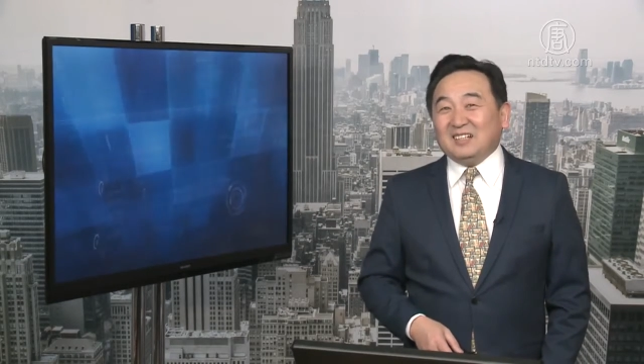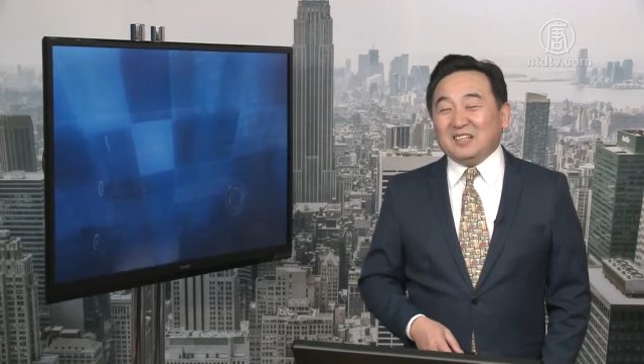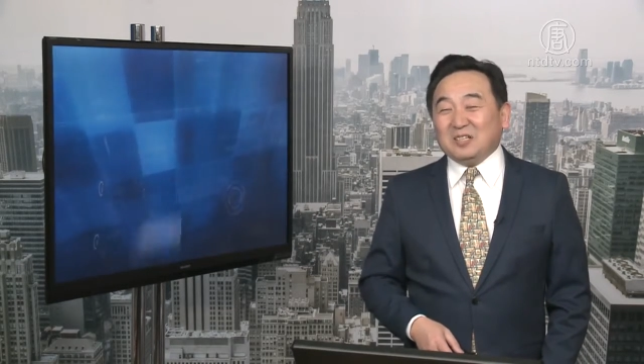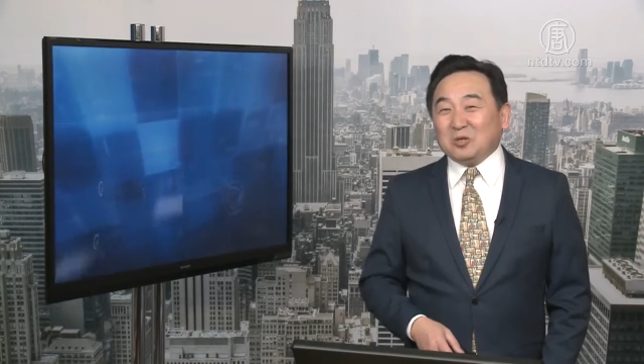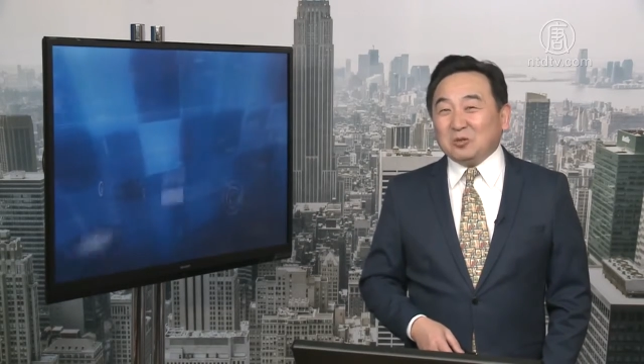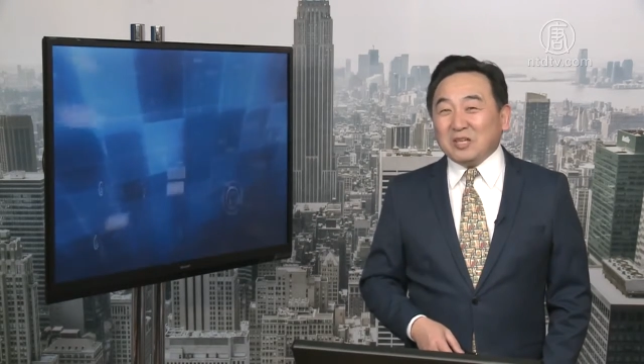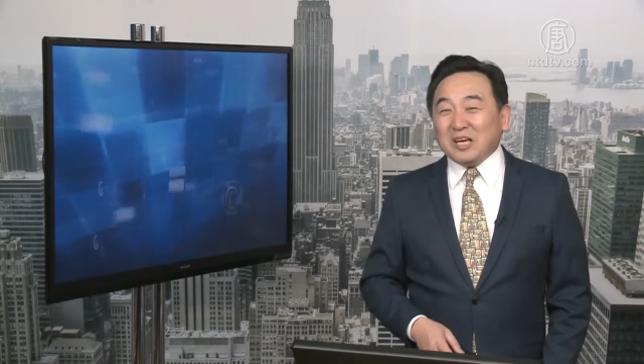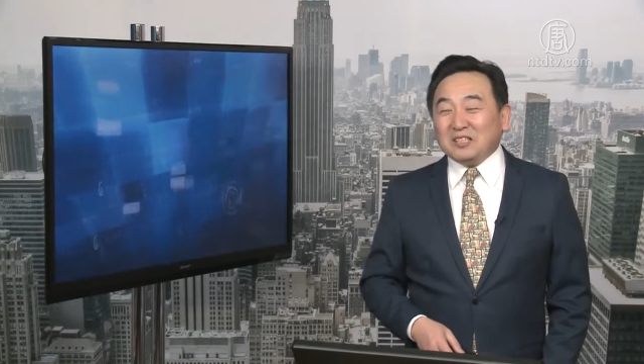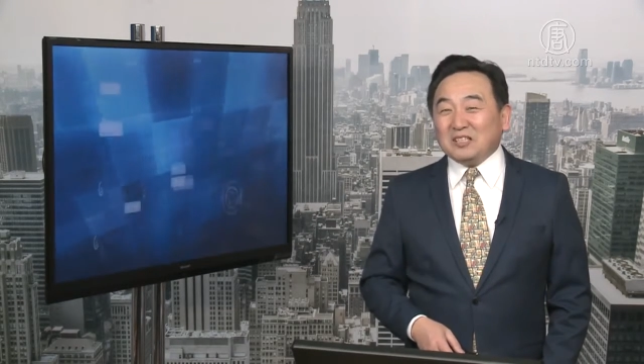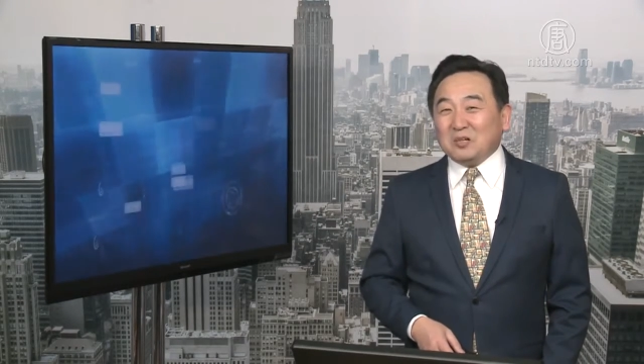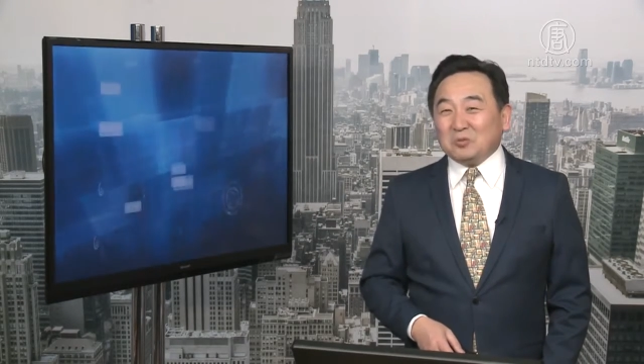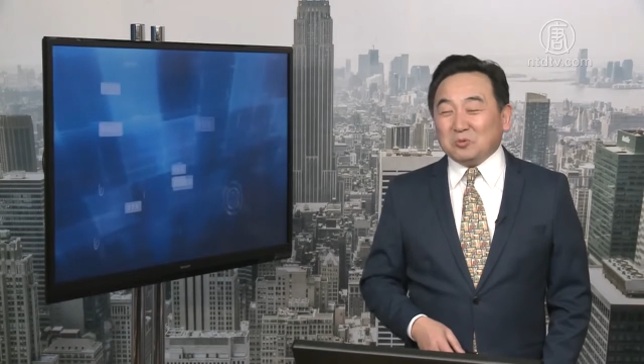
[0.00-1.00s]
这个通
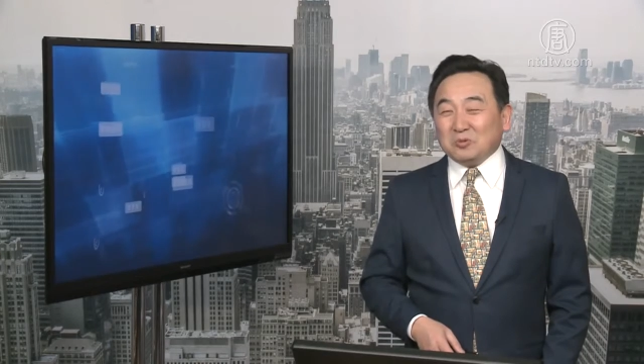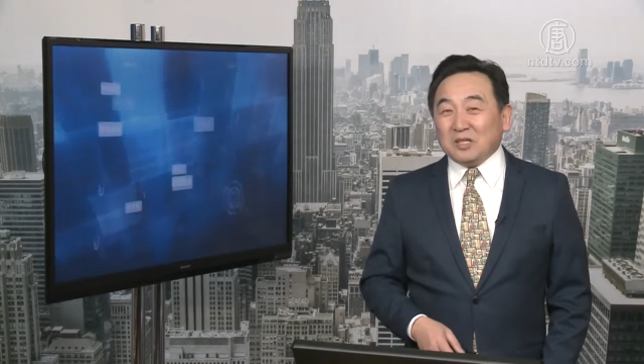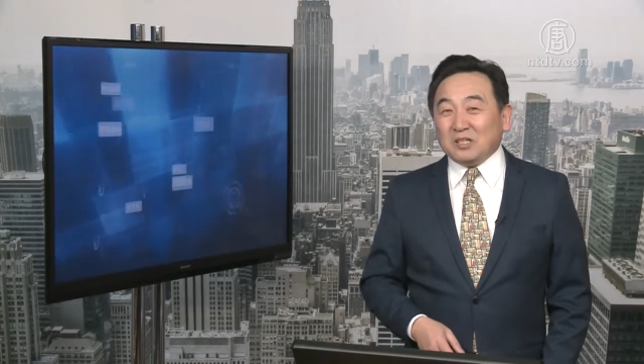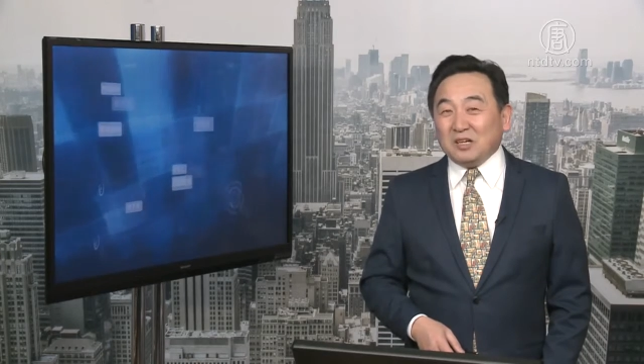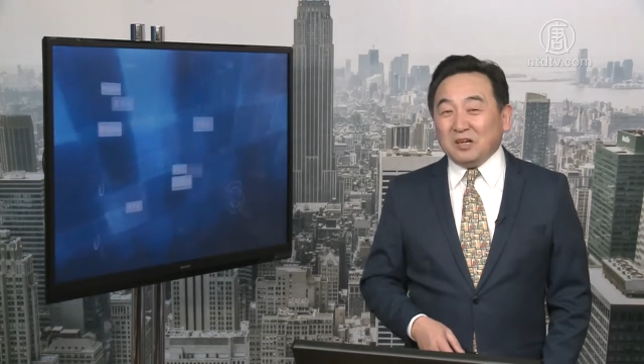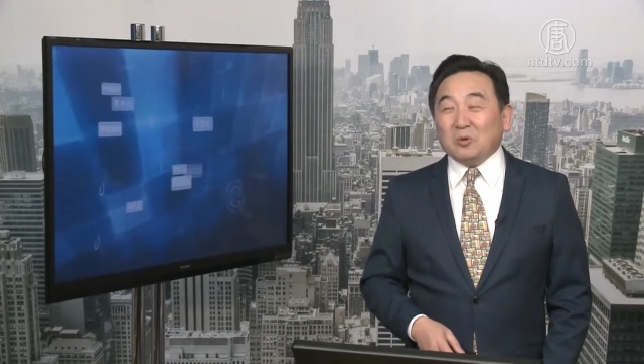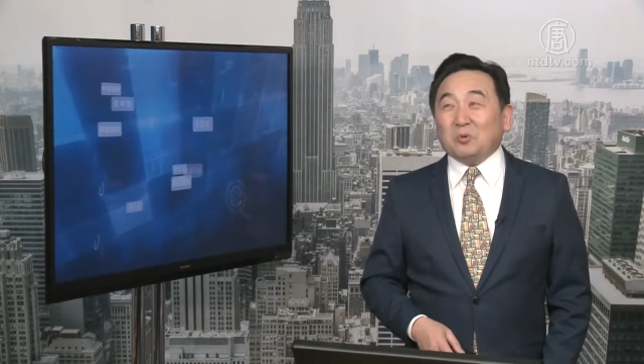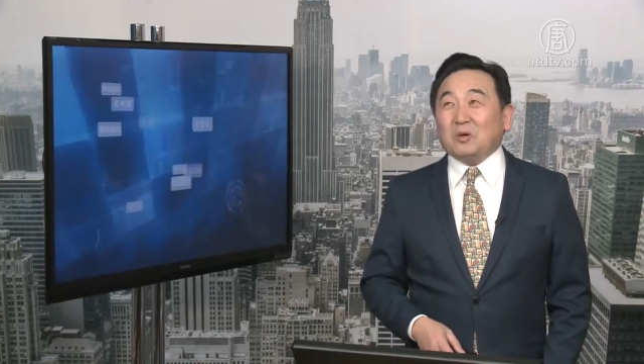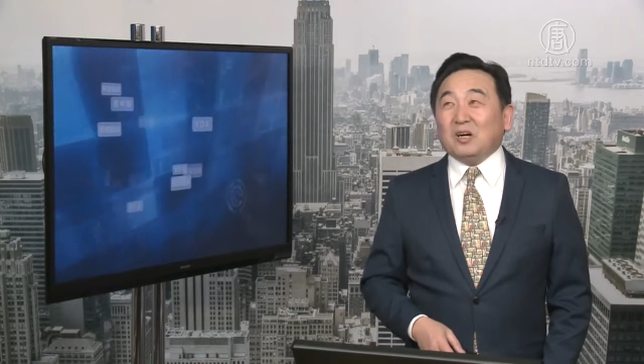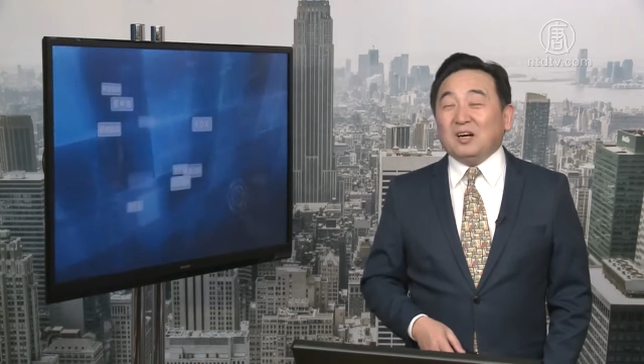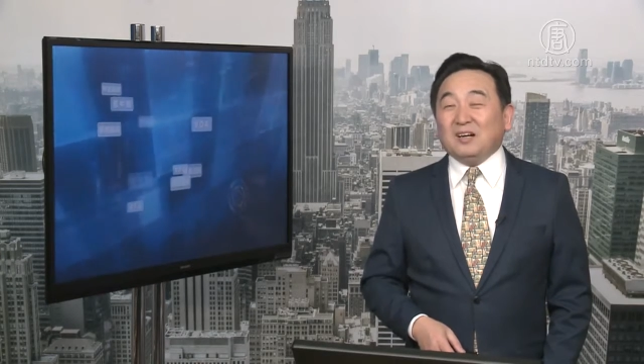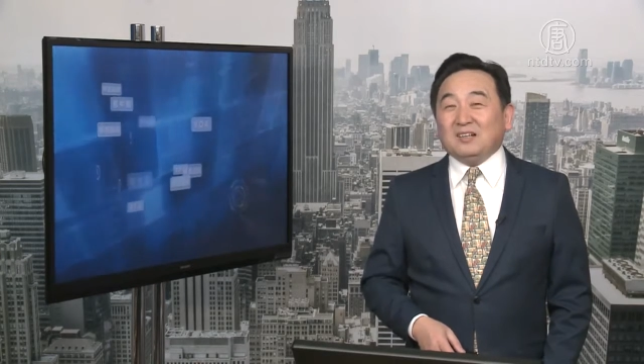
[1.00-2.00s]
天教主弄了6个，